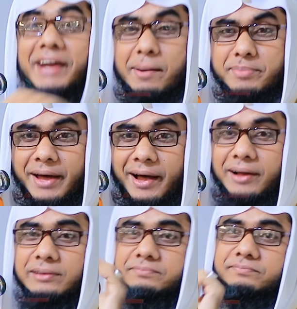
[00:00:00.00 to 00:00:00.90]
নাম না
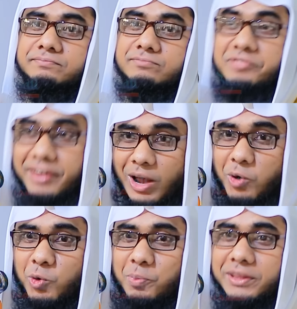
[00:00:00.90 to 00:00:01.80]

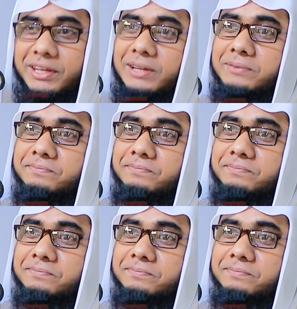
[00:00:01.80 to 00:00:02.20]
ফেরাউন উপাধি